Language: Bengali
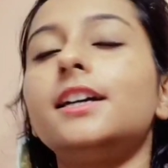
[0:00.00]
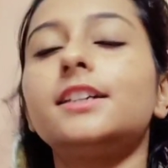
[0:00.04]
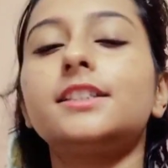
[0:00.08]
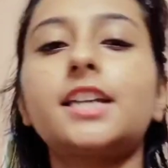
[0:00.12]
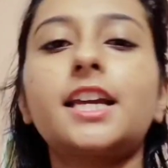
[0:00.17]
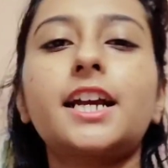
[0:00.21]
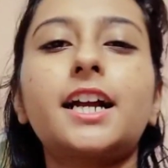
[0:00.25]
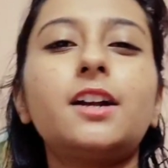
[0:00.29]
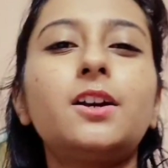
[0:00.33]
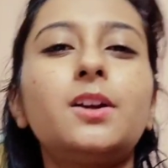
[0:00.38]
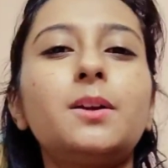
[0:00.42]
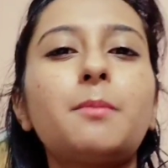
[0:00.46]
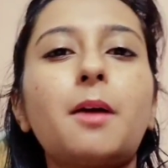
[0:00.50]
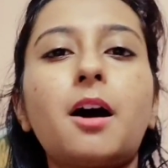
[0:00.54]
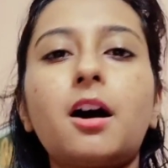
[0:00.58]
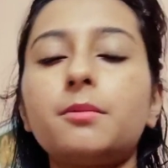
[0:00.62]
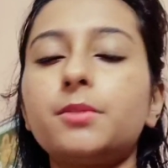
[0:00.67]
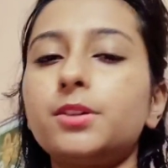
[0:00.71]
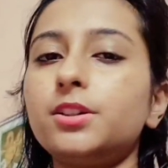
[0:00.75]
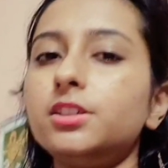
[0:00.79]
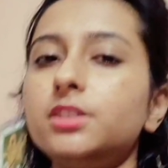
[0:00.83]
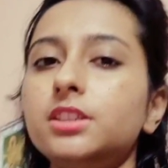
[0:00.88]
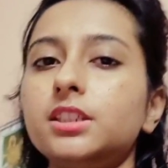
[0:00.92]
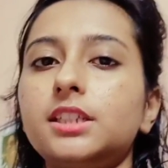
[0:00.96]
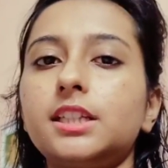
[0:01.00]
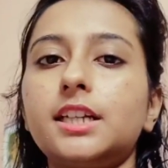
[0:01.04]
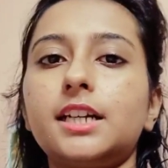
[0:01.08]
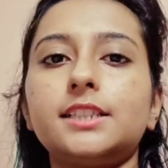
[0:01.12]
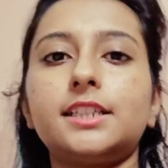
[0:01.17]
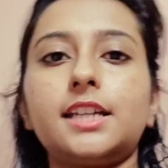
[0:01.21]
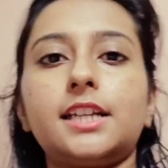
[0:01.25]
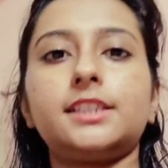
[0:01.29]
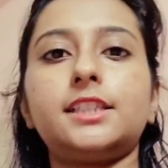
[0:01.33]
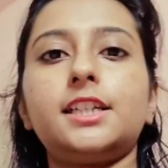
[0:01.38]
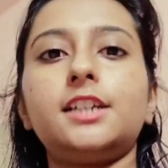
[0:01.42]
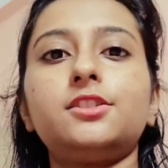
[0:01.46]
সেই কারণে বাবা বললো যে ঠিক
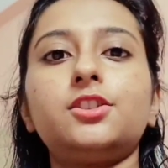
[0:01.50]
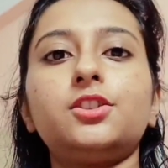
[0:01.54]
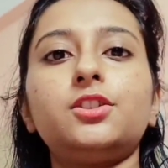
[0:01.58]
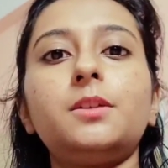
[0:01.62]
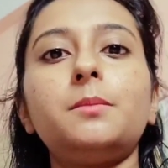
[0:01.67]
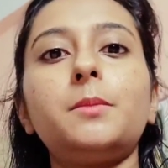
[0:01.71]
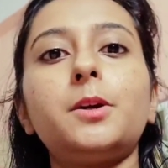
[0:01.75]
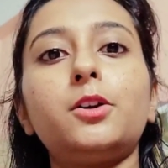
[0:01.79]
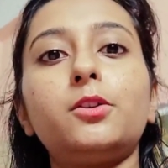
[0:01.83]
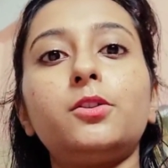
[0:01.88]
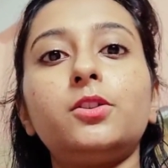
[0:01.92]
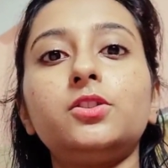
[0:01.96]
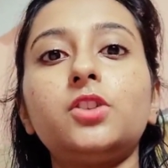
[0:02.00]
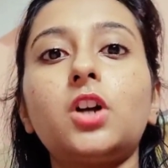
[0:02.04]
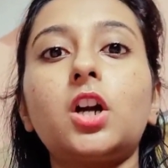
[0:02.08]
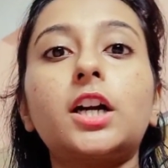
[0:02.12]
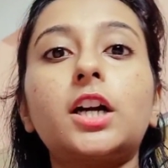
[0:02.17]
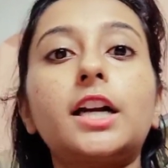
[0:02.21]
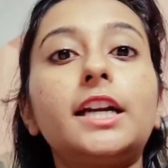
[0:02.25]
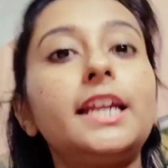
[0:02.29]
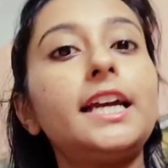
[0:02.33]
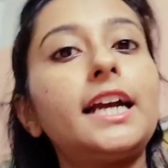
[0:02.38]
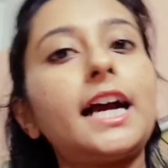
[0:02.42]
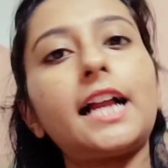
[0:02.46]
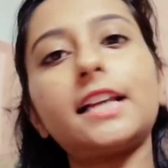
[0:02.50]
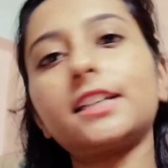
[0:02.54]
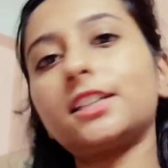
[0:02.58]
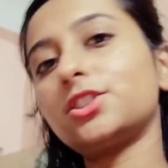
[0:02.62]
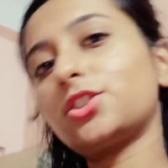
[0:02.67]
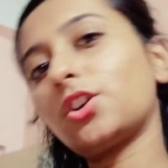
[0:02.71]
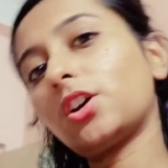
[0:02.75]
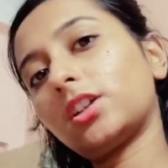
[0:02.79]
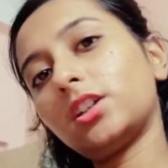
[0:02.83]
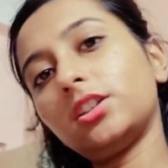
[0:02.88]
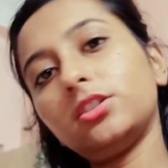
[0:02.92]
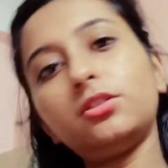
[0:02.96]
আছে আজকে আর তোদের বেরোনোর দরকার নেই কালকে
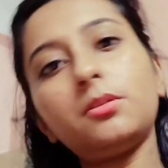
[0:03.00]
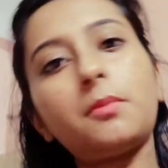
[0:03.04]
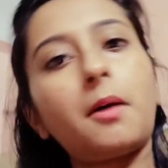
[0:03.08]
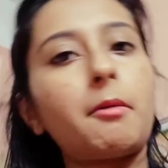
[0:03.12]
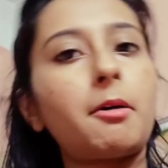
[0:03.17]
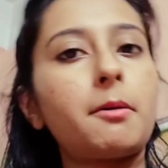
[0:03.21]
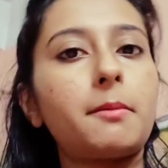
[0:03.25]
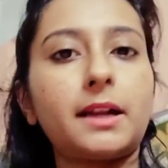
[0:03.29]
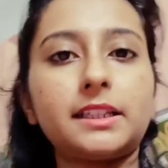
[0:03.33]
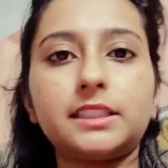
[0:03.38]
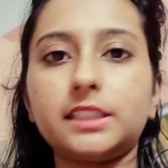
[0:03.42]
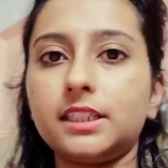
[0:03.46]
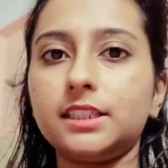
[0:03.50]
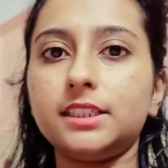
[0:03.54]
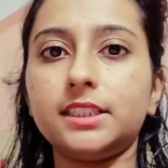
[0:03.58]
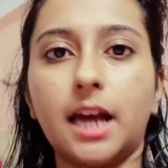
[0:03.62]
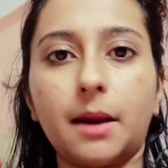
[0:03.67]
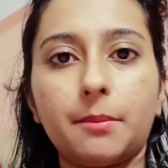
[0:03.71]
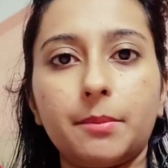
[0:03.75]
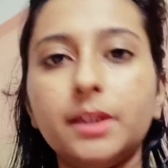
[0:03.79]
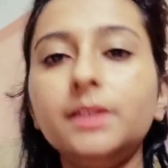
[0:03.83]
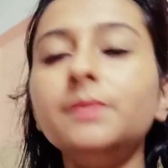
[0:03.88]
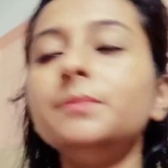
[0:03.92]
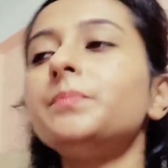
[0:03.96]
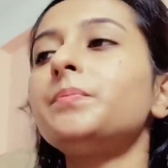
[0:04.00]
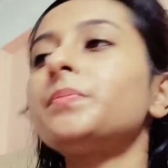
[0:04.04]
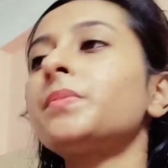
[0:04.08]
সকালে তো বাবা বাজারে যাবি